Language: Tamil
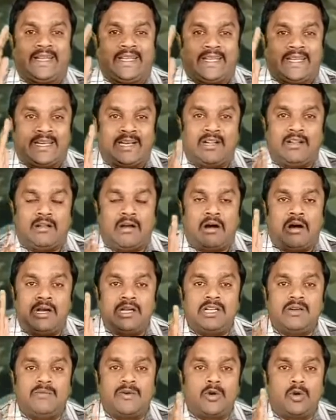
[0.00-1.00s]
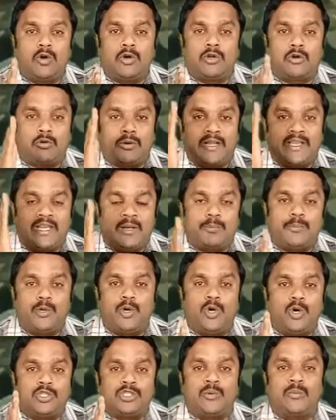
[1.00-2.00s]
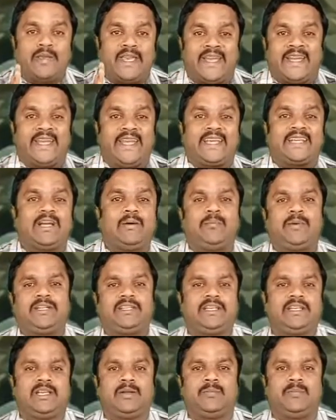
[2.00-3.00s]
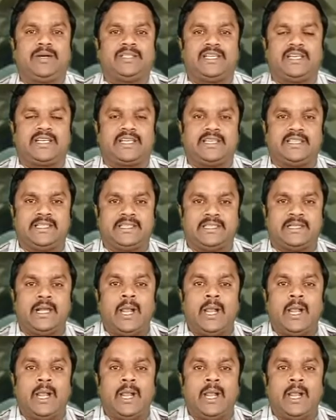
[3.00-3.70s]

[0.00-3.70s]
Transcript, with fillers: நீங்கள் ஆண்டவரோடு கூட எப்போதும் இணைக்கப்பட்டு இருப்பதுக்கு